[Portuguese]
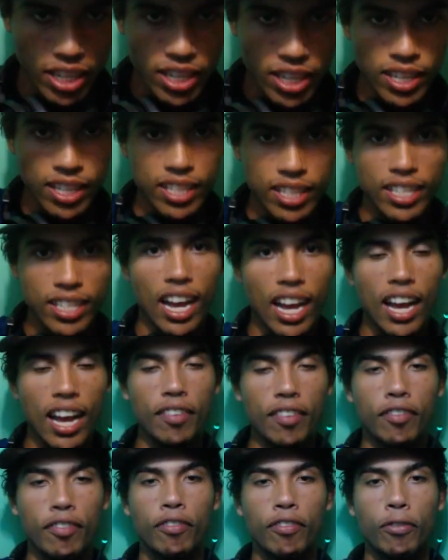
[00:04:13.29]
que
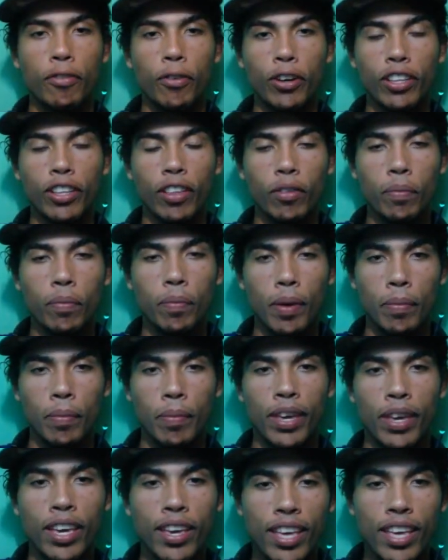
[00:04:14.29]
tá foda no
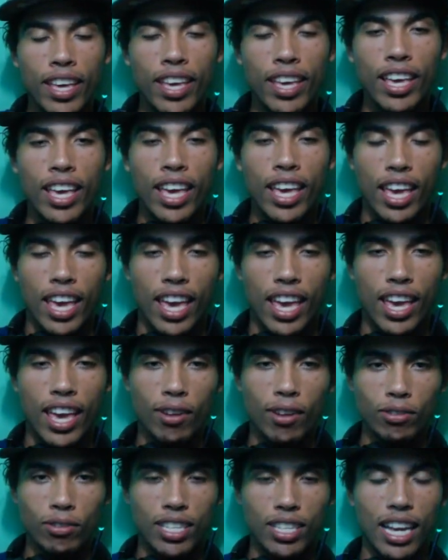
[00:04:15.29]
PB
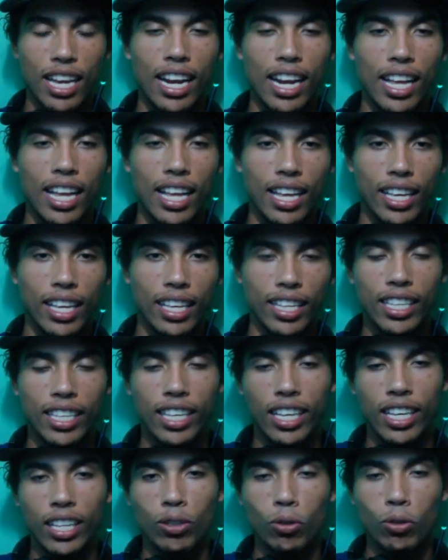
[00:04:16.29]
é os cara
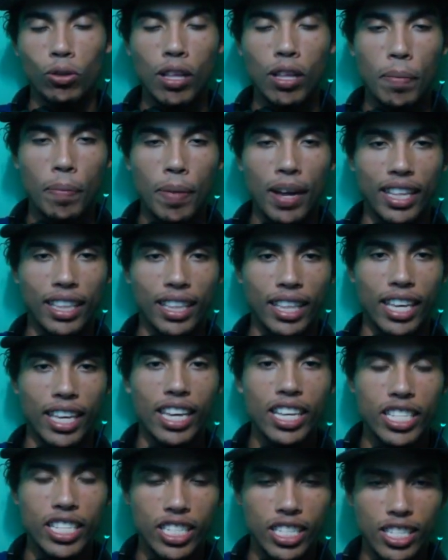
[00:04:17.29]
que toda a
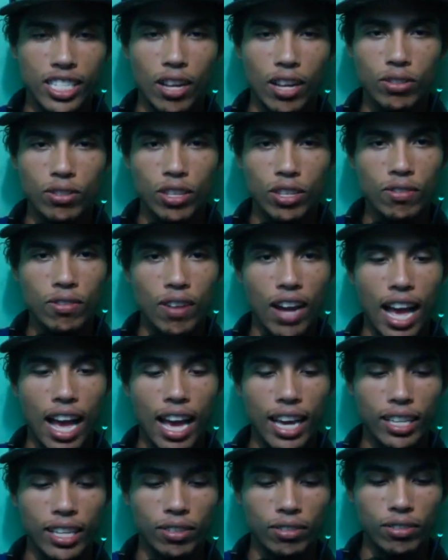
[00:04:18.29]
patente tá usando
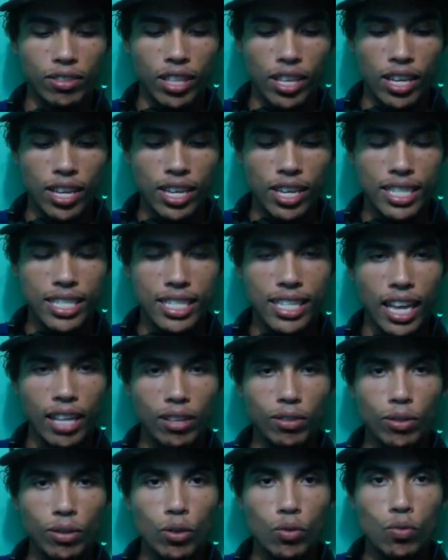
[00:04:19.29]
hack, não tem
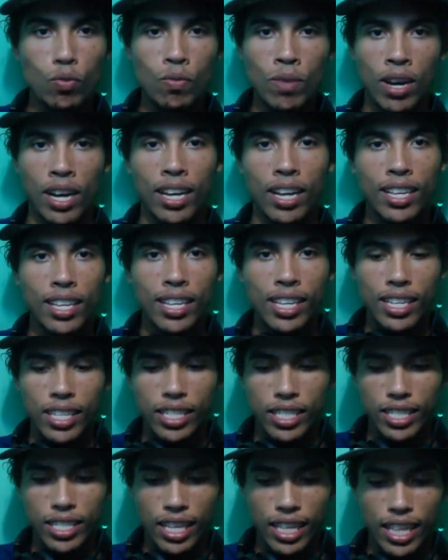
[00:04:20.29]
exceto de uma.
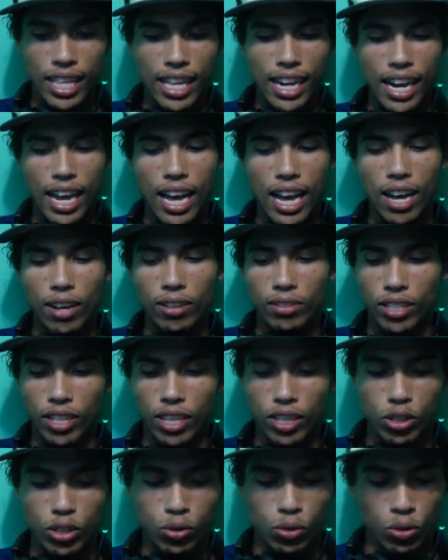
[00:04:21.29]
General,
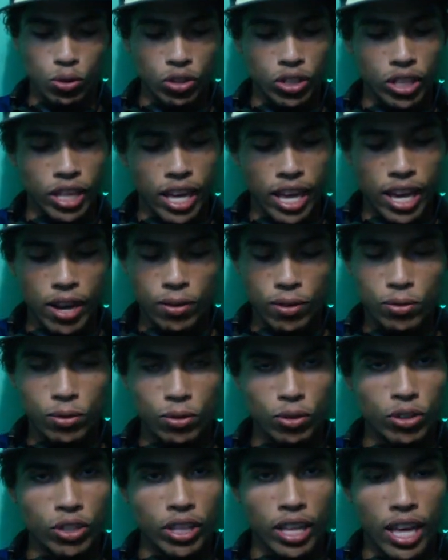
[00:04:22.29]
tenente coronel,
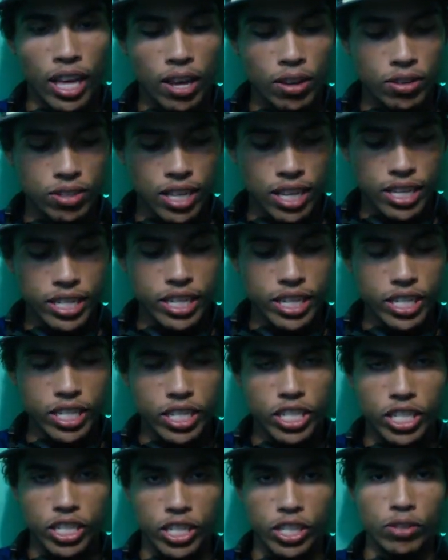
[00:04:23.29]
coronel,
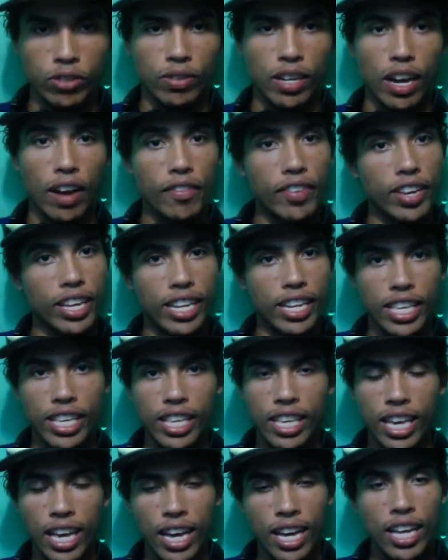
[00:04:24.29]
sargentinho,
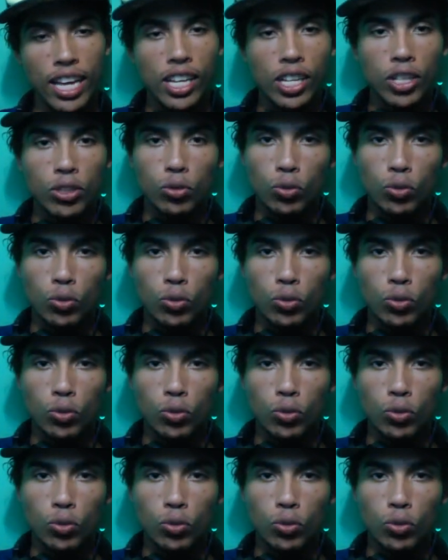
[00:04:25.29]
caveirinha,